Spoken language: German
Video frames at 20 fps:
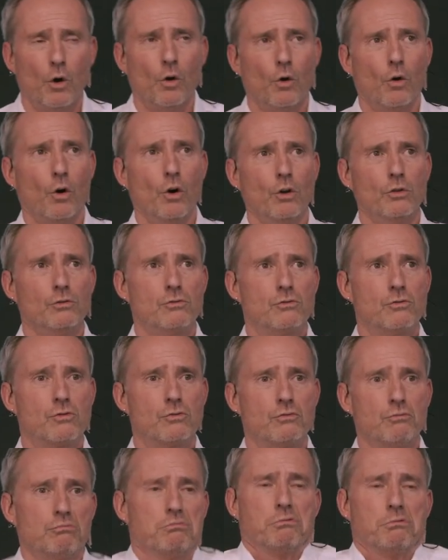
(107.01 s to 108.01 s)
Und
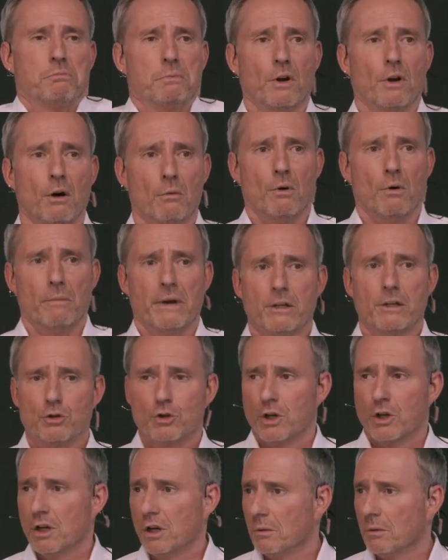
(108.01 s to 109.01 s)
ich bin auch einen Moment
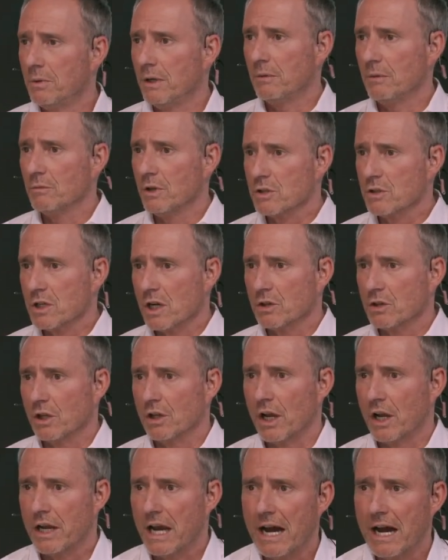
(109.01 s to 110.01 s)
stehen geblieben. Dann sagt er,
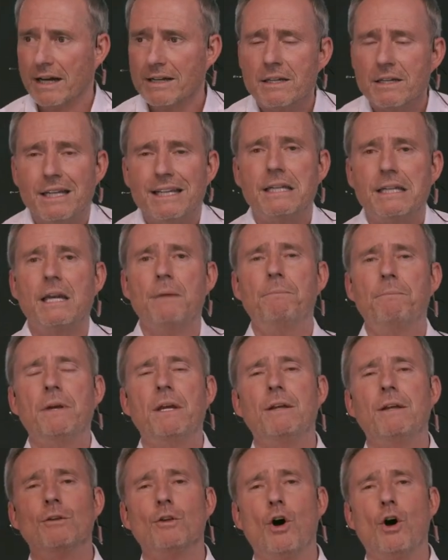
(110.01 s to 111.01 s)
naja, ich gebe
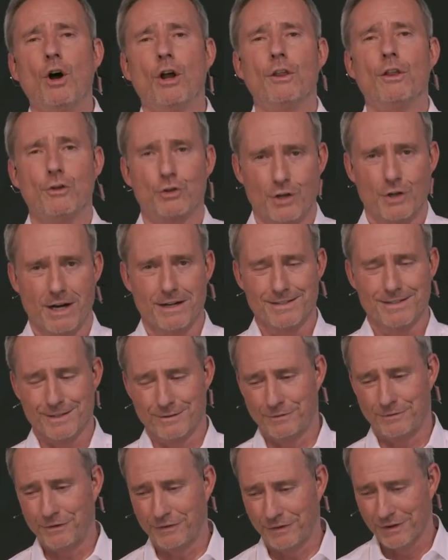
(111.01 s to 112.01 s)
Ihnen noch eine Chance.
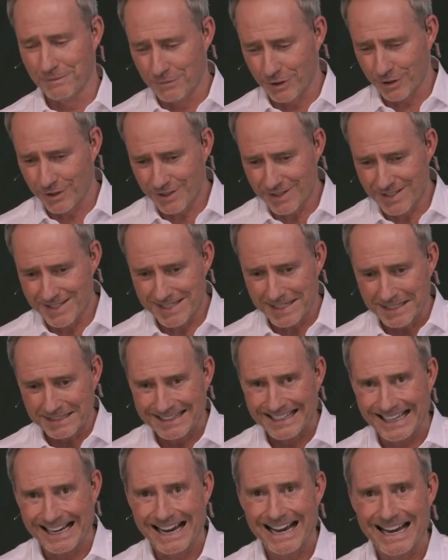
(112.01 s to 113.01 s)
Wie viel möchten Sie in
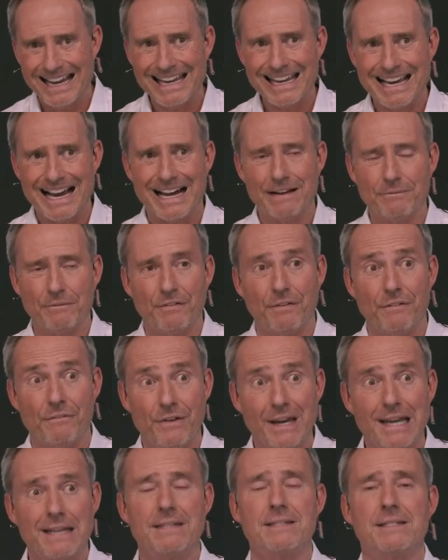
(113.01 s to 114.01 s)
drei Jahren, wie viel
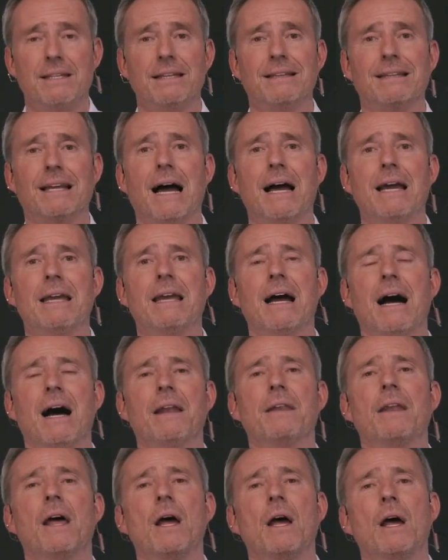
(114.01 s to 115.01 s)
werden Sie in drei
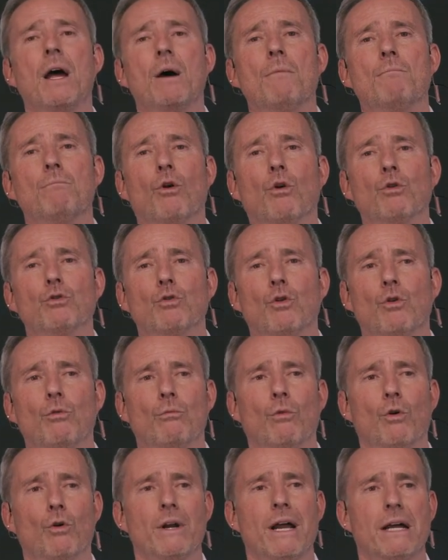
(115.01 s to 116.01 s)
Jahren brutto
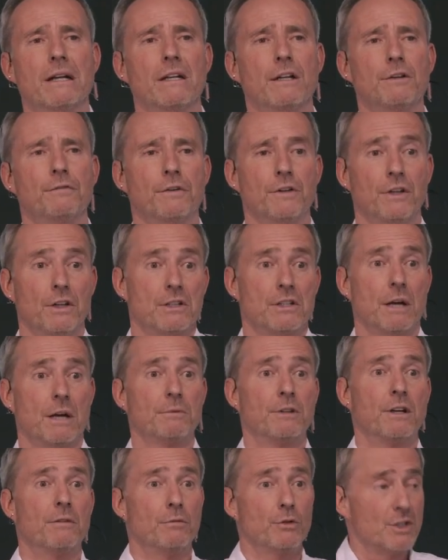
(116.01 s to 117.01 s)
monatlich verdienen? Das habe
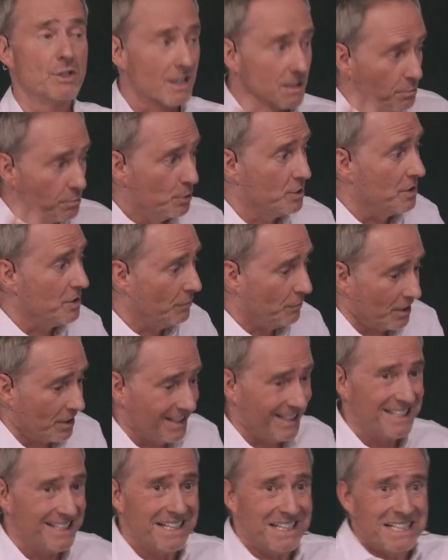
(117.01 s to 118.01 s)
ich gewusst, jetzt muss ich
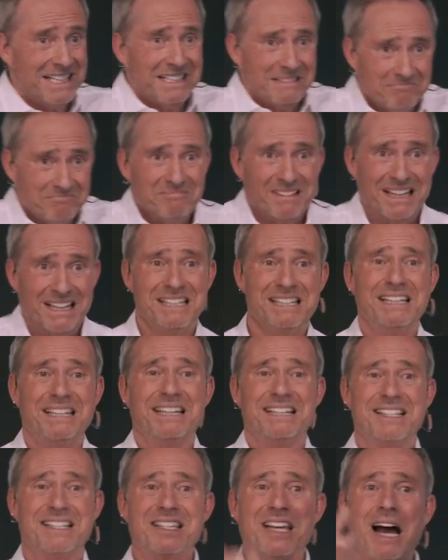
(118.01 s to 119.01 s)
wirklich eine
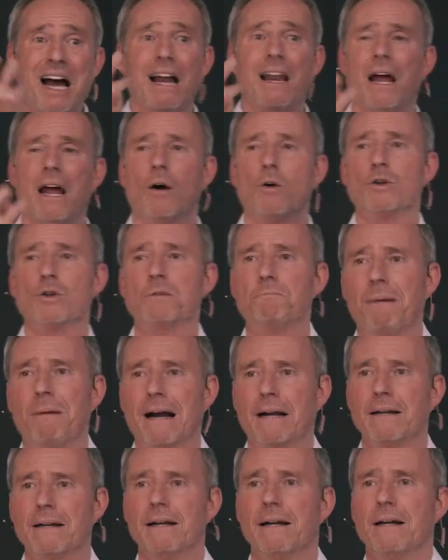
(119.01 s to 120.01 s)
richtige Zahl
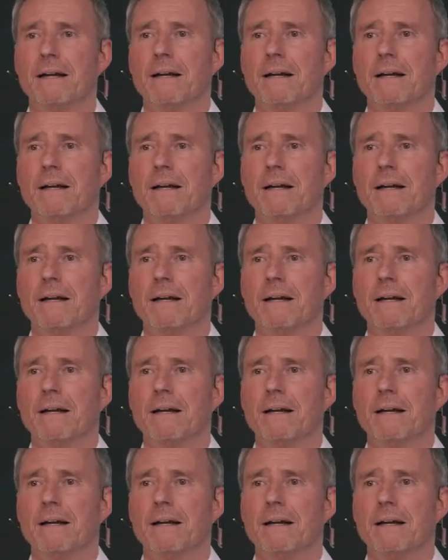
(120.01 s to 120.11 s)
auspacken.